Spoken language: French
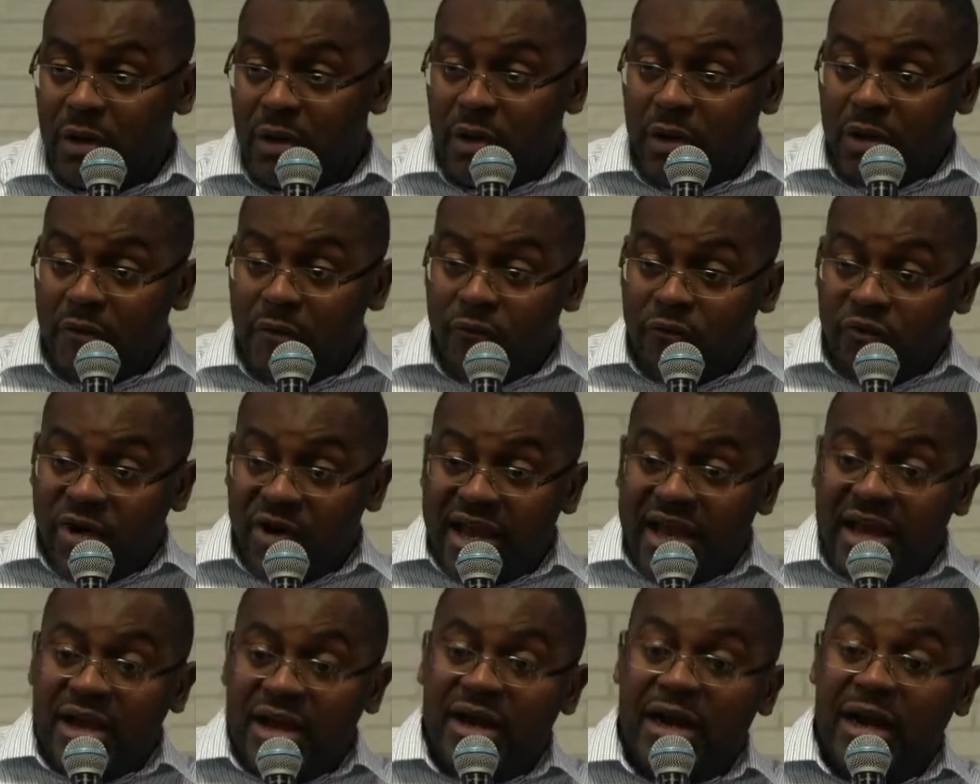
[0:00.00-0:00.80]
Vous
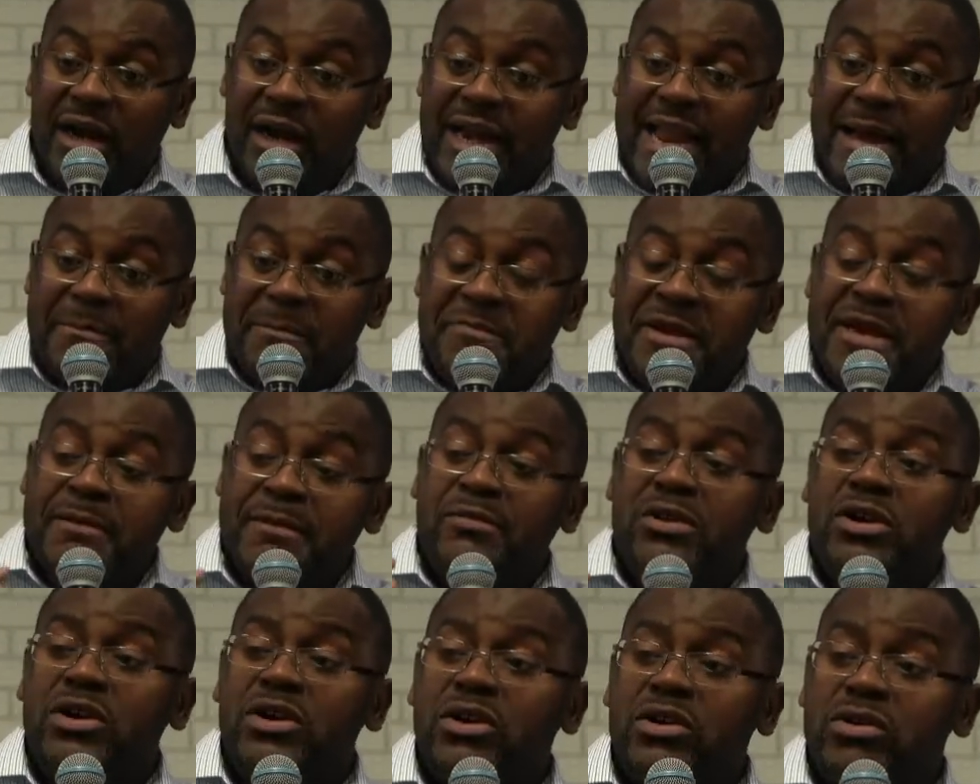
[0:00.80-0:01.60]
voyez, la
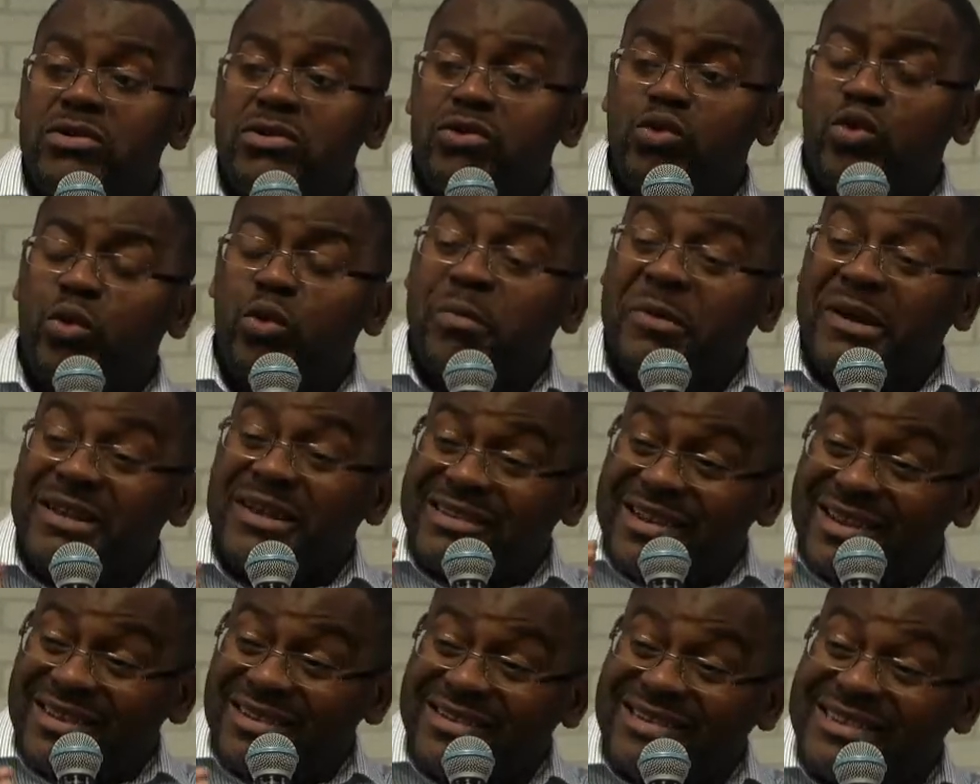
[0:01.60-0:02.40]
Bible nous
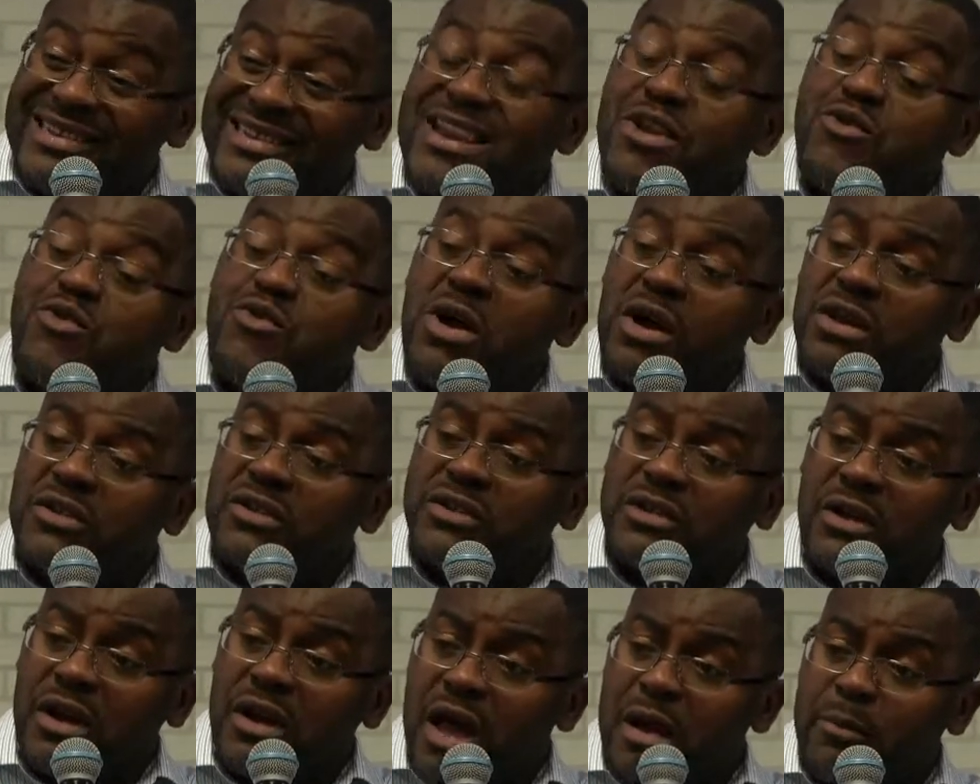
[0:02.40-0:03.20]
présente ces
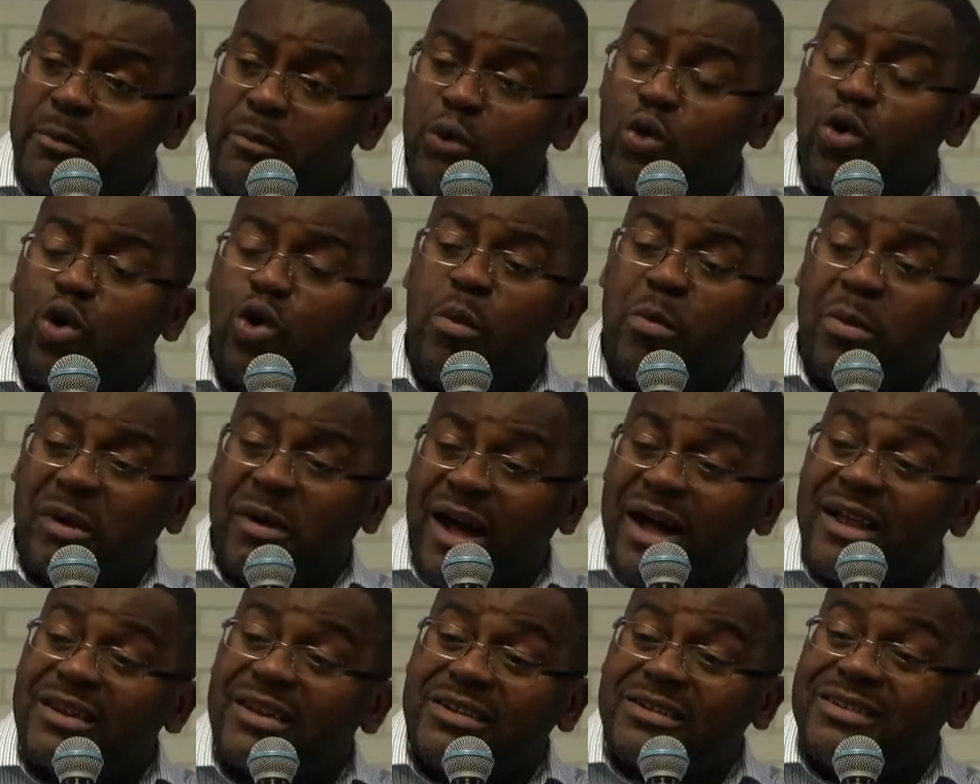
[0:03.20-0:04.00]
nuances-là pour
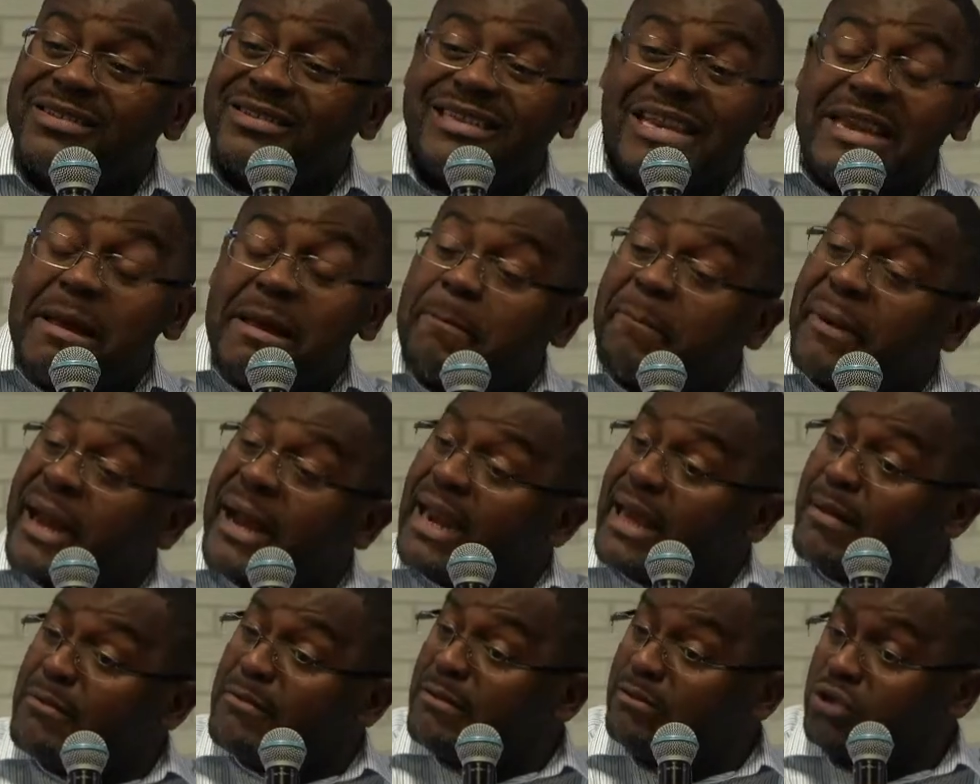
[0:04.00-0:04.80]
comprendre que ce n'est pas
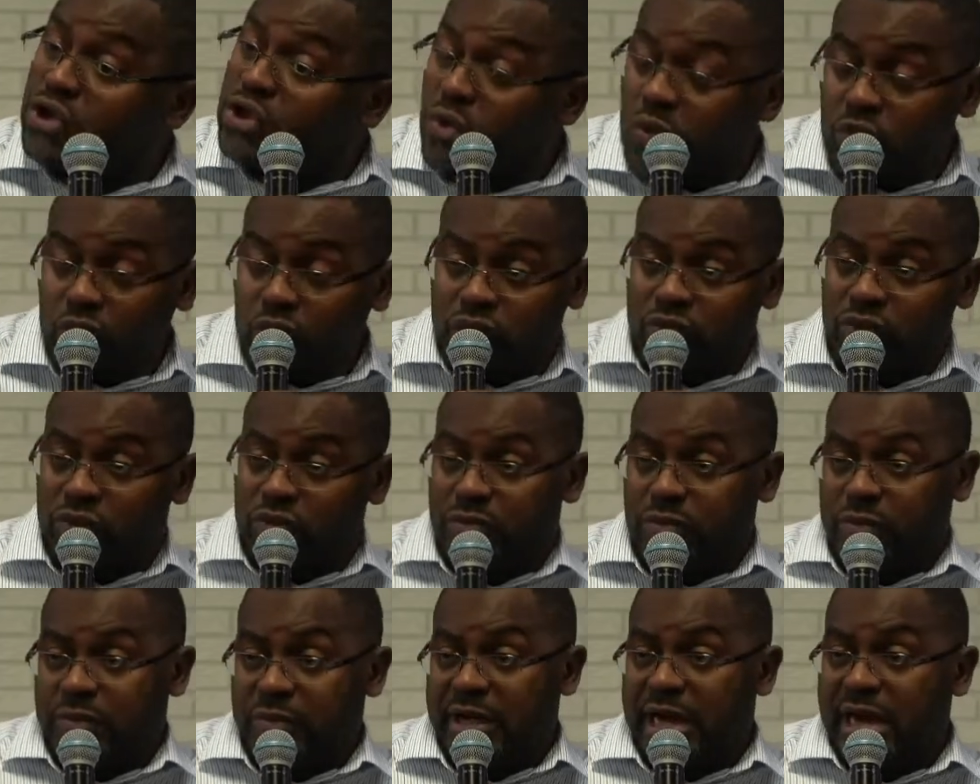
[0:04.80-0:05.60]
la même chose.
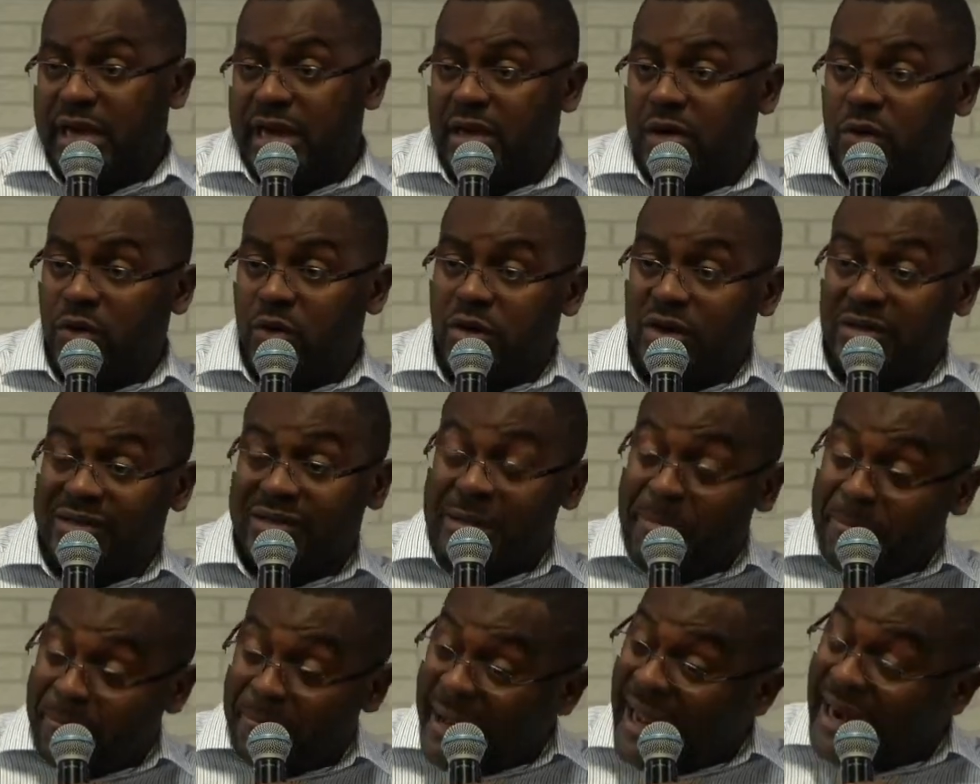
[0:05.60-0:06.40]
Alléluia, ce n'est
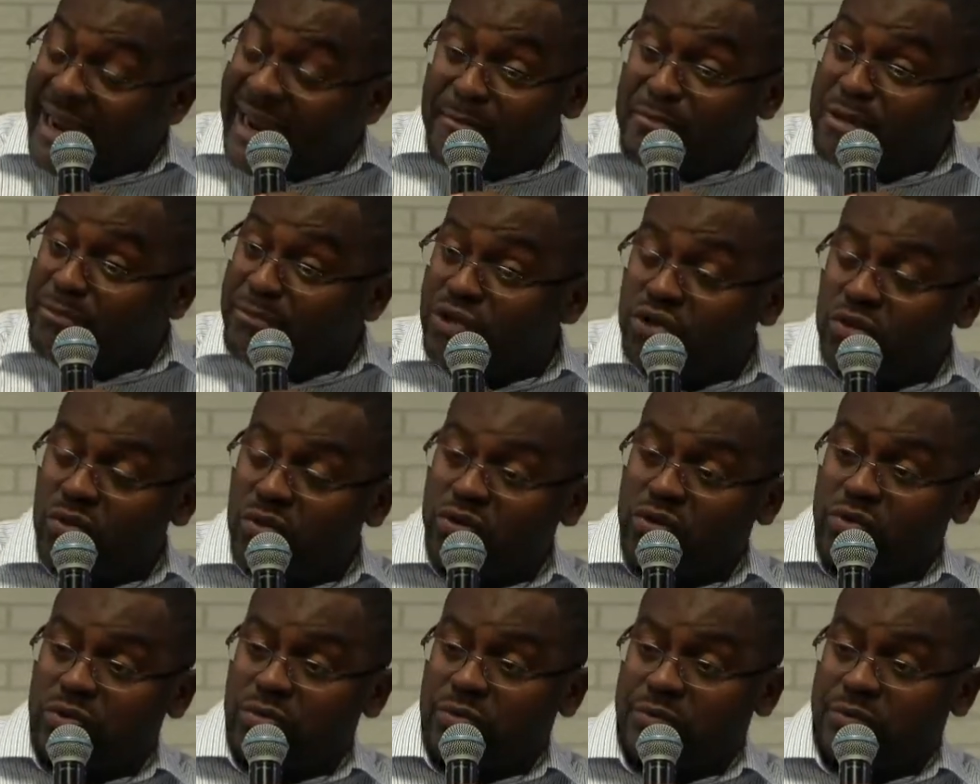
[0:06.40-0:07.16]
pas la même chose.